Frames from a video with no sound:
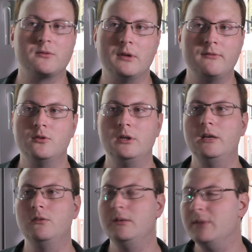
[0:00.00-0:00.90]
parce qu'on a
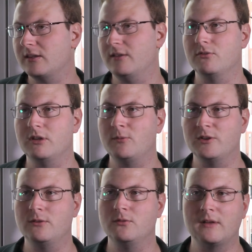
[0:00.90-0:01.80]
violé une liberté
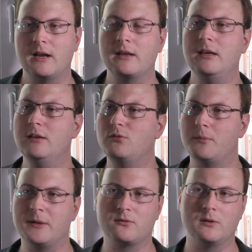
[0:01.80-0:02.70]
fondamentale du salarié,
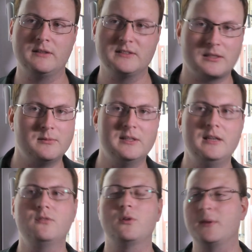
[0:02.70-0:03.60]
soit parce qu'on l'a
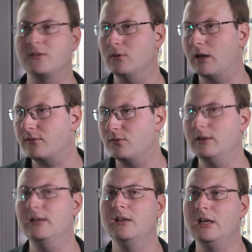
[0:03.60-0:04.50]
discriminé, soit parce qu'on l'a
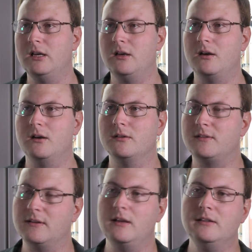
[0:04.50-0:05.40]
harcelé. Euh,
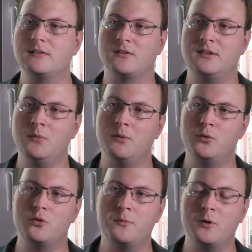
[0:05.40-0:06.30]
c'est des licenciements
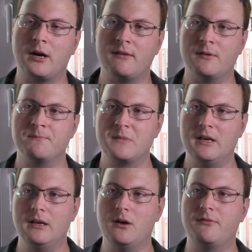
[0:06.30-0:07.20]
beaucoup plus graves.
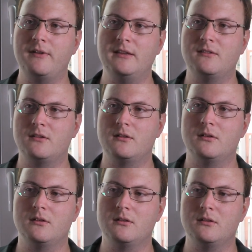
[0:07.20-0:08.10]
Et en fait,
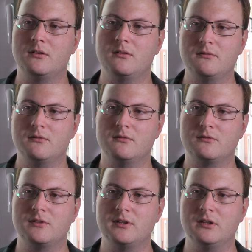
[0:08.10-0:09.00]
euh,
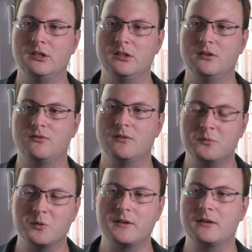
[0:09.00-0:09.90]
je vais
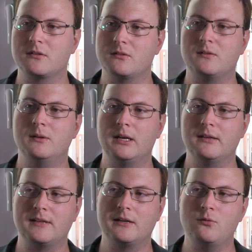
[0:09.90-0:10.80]
vous montrer que
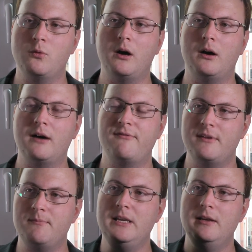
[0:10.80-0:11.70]
cette loi
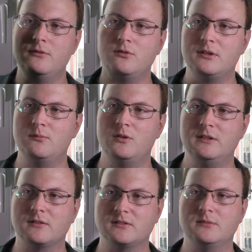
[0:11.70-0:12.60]
affaiblit les deux types de
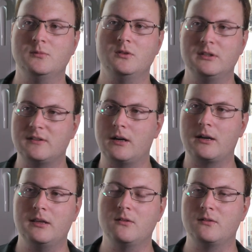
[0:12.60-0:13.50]
licenciements, les
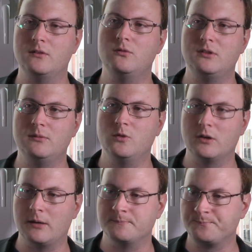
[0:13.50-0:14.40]
salariés dans ces deux types de
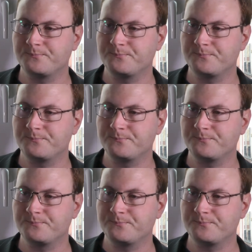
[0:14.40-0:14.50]
cas.